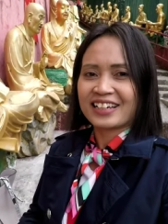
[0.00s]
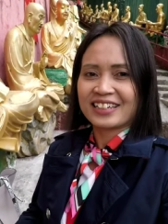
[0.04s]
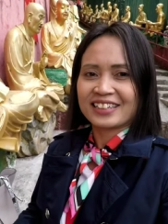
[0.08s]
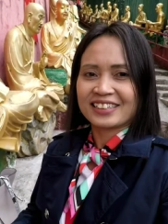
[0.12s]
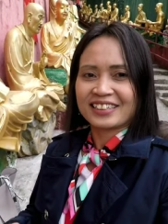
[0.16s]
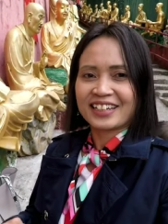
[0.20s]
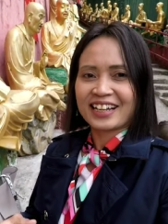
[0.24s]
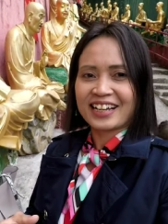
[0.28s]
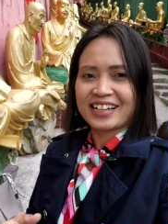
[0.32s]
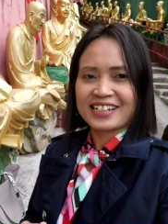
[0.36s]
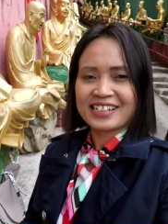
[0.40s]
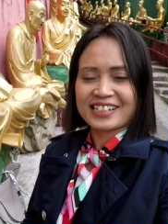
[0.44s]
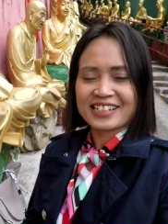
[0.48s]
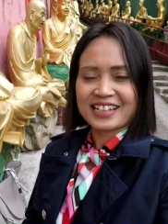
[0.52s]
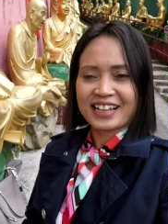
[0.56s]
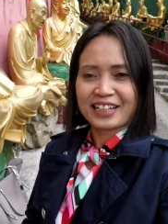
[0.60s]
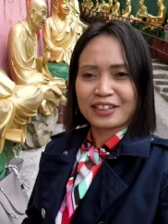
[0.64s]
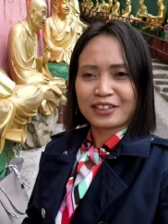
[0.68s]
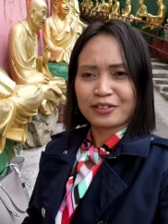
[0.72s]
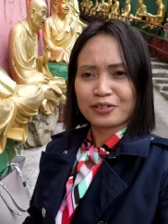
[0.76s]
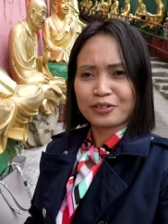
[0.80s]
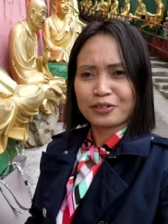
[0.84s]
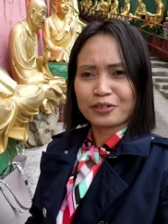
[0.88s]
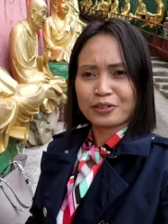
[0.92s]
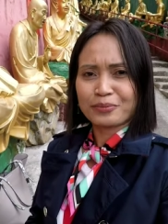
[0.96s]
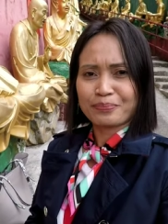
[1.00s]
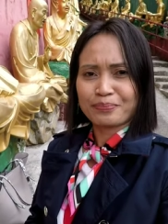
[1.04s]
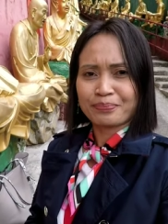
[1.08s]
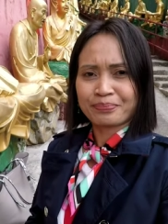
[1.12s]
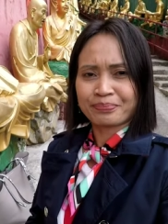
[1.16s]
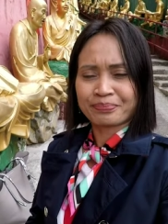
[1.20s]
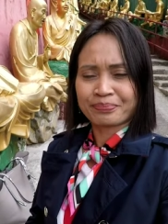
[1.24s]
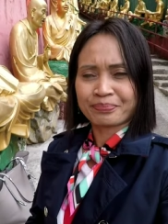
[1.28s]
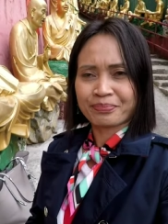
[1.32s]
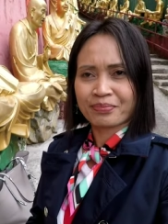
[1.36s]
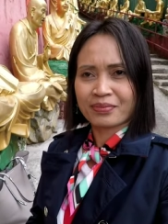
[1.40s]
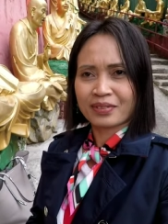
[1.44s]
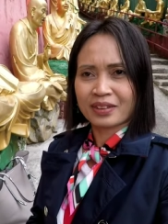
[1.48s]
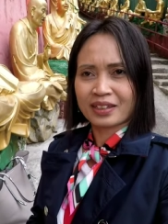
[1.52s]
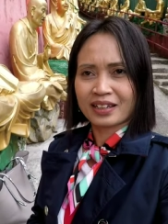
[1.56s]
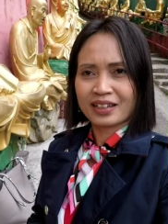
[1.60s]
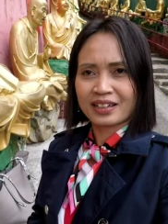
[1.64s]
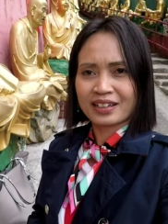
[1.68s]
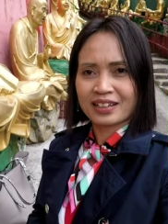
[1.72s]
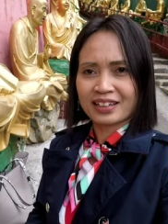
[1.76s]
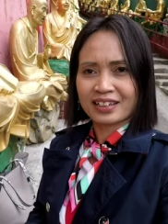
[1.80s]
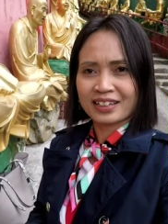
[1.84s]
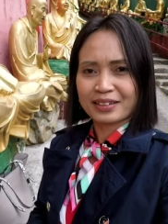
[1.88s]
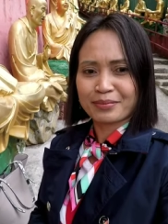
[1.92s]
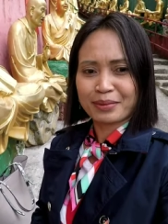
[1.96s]
dan saya itu
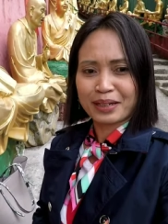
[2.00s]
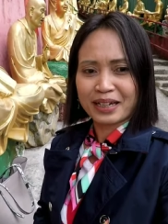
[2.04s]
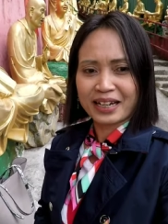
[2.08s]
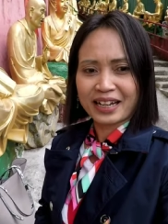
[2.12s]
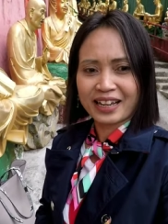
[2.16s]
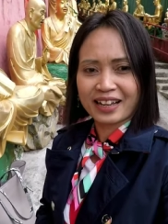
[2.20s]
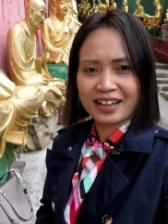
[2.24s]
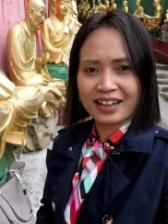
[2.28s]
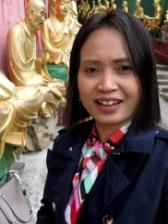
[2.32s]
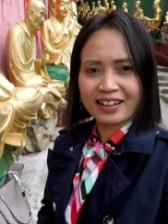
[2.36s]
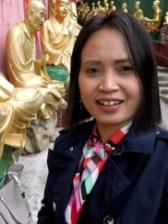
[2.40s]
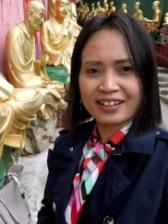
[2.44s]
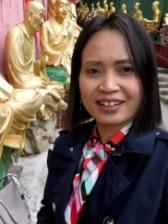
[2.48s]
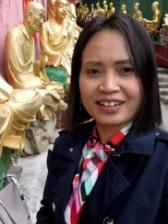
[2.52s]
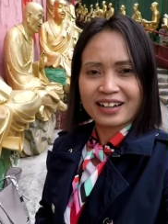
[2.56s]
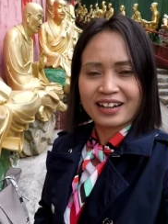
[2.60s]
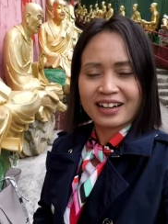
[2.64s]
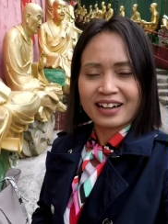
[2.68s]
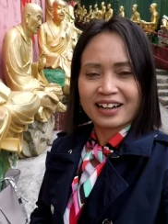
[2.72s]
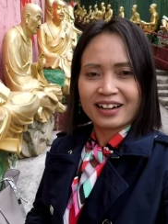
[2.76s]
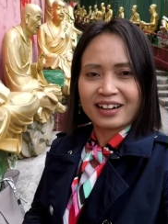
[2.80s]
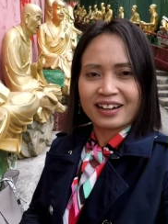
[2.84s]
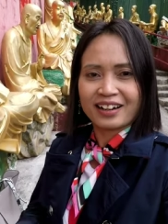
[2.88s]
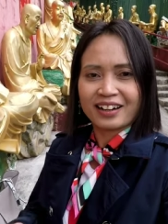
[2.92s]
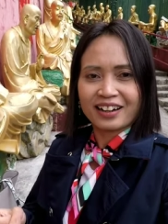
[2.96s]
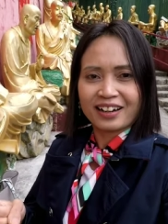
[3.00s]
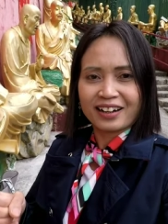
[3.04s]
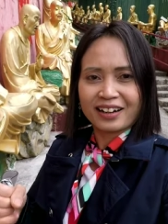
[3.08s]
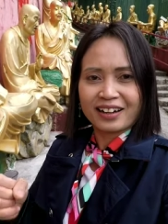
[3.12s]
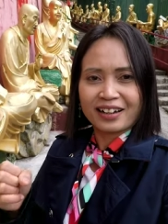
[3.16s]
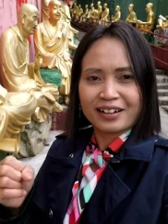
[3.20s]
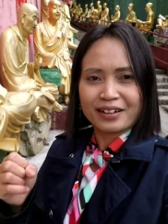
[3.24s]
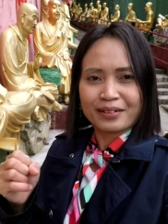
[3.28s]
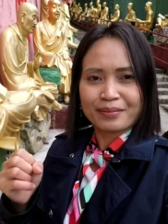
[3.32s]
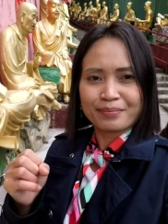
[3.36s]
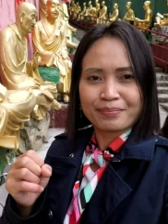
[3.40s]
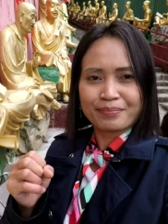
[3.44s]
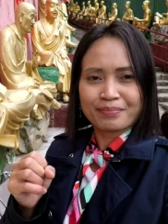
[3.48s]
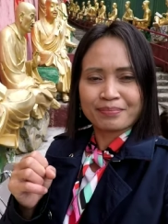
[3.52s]
gimana ya uh,